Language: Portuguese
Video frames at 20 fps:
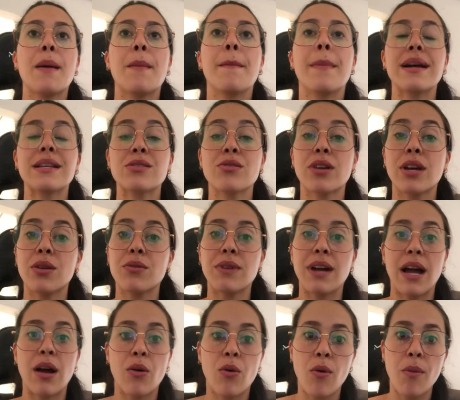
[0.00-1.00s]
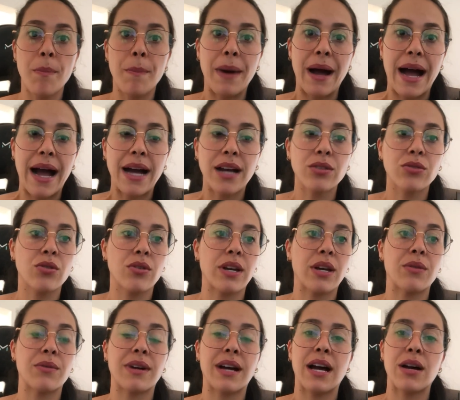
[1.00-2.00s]
mas eu quero um carro compacto, eu
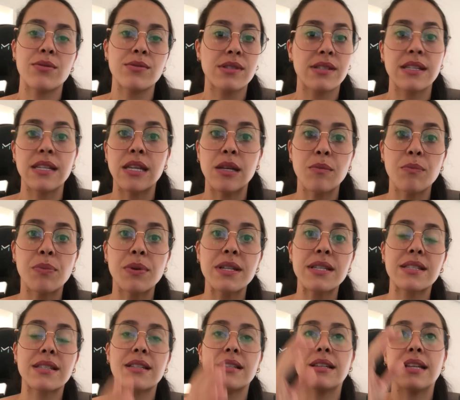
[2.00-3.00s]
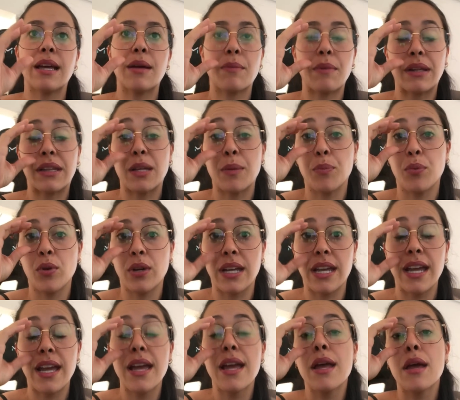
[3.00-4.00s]
quero um carro simples, né? Até
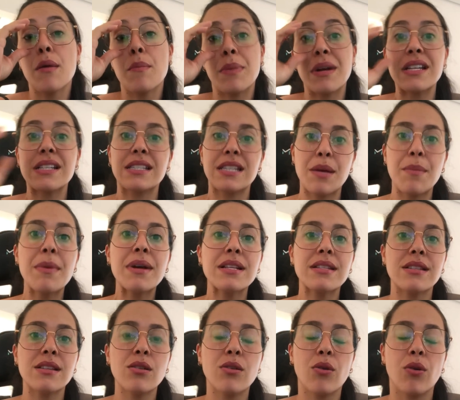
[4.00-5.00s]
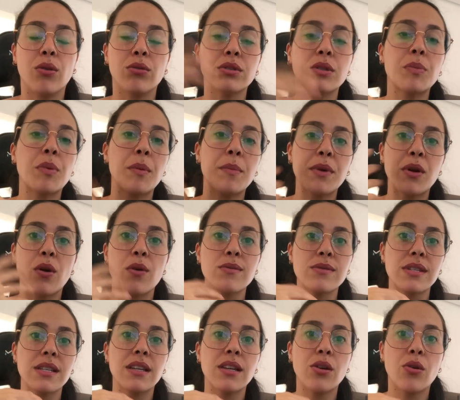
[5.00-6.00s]
porque para ser mais em conta para me
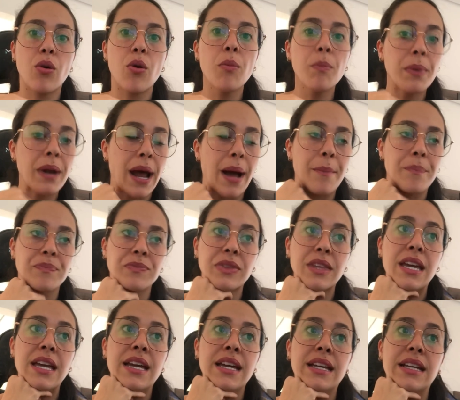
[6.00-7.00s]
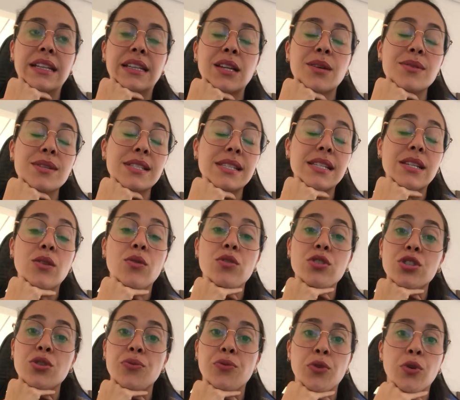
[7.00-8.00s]
conseguir comprar. Então assim,
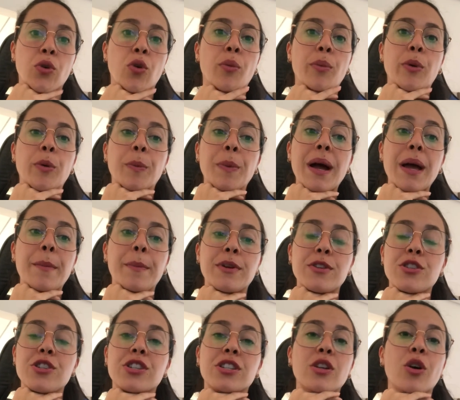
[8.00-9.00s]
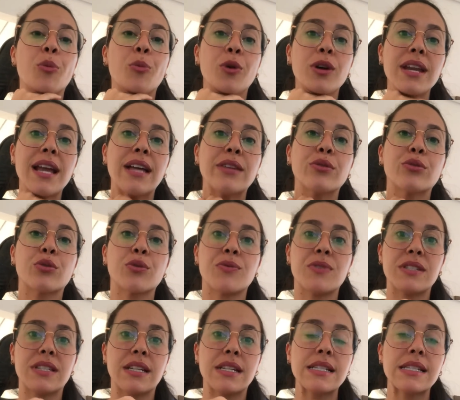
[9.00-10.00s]
hoje eu fui com meu pai pra gente dar uma olhada. Eu tô
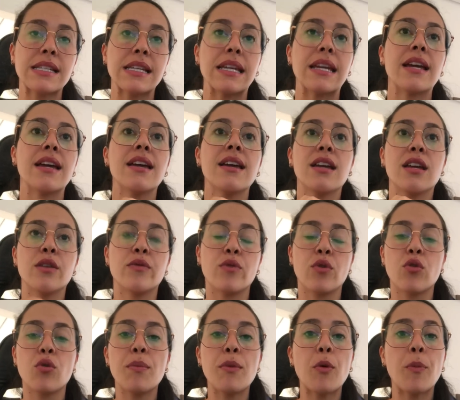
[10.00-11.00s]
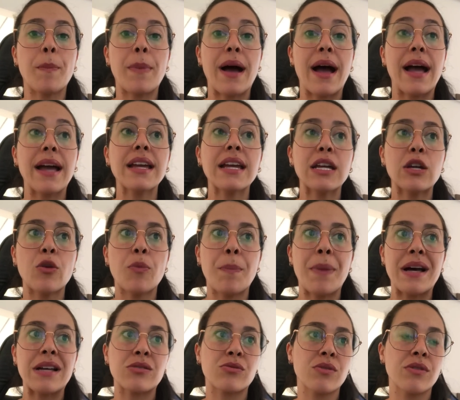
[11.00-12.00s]
fazendo assim, eu vou com meu pai, aí eu
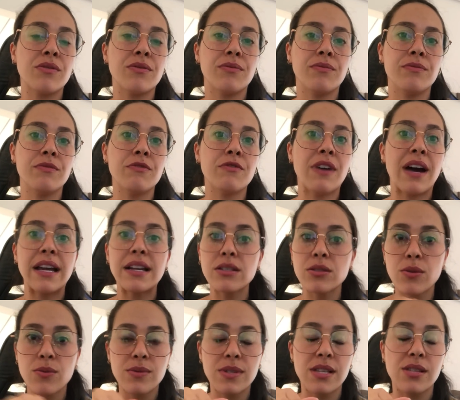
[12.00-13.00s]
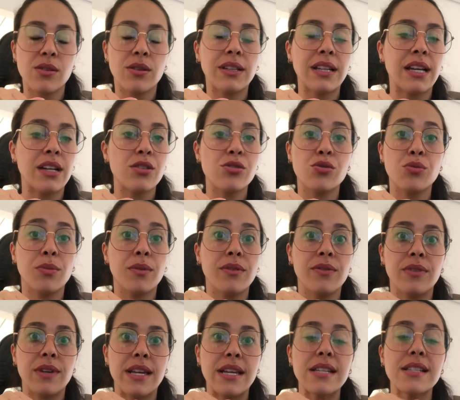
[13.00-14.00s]
passo em, em várias concessionárias de uma
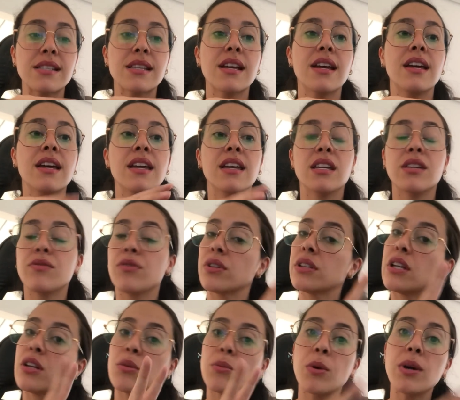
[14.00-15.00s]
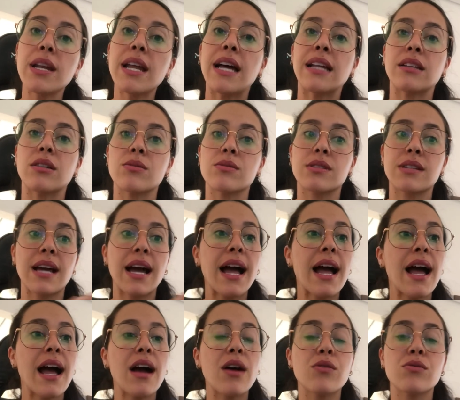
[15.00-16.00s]
vez e vou dando uma olhada nos
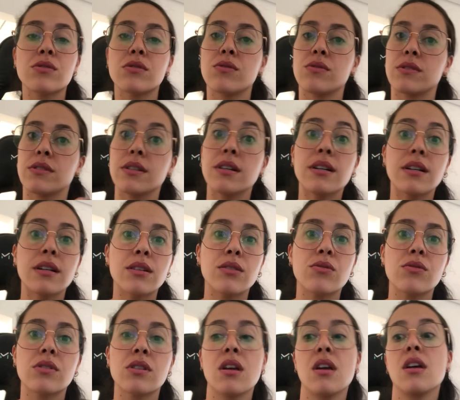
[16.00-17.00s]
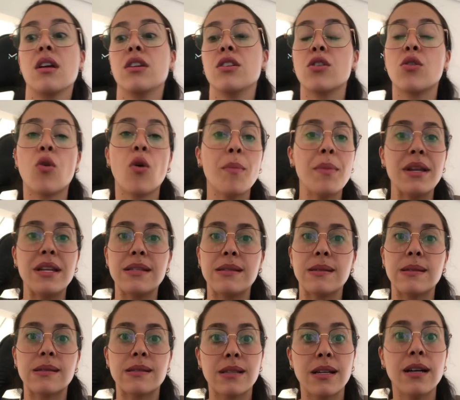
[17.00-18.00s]
carros, nos anos e como eles
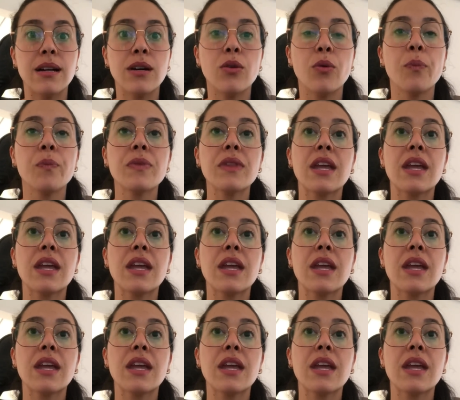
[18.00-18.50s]
estão.